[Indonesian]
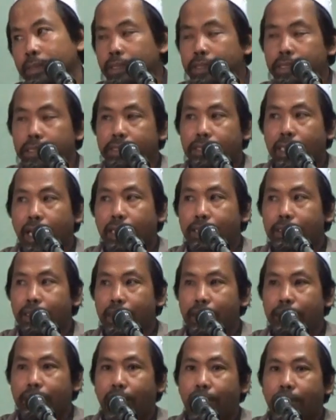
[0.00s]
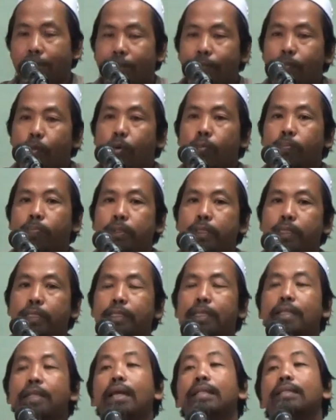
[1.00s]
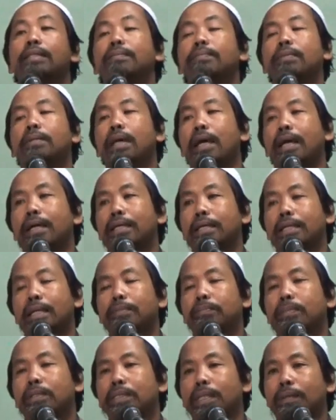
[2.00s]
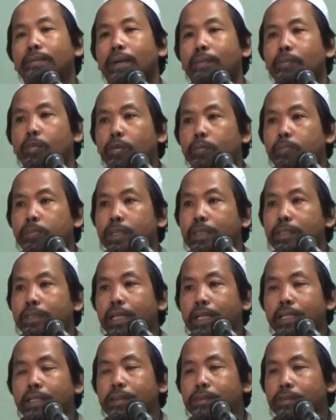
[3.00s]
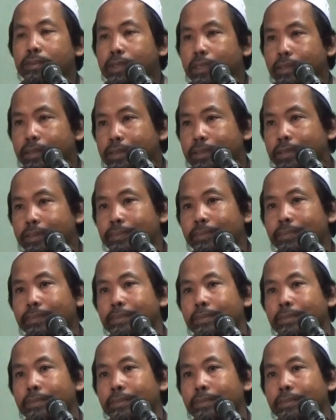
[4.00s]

Cinta diletakkan mobil ya nanti berakhirat bersama mobilnya itu nanti.